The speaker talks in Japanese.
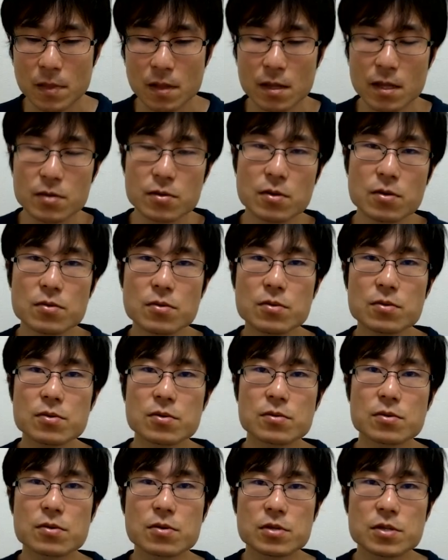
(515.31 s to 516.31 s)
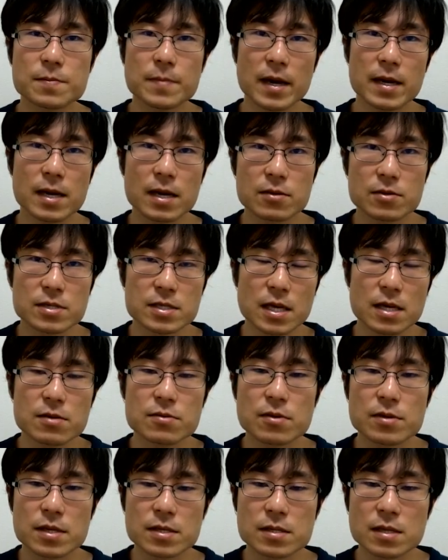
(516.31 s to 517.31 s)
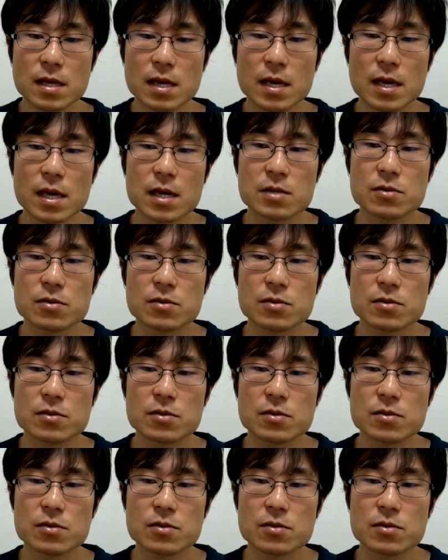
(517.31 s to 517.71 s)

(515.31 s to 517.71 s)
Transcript: でそれをどんどんどんどんスパイラルしていくとですね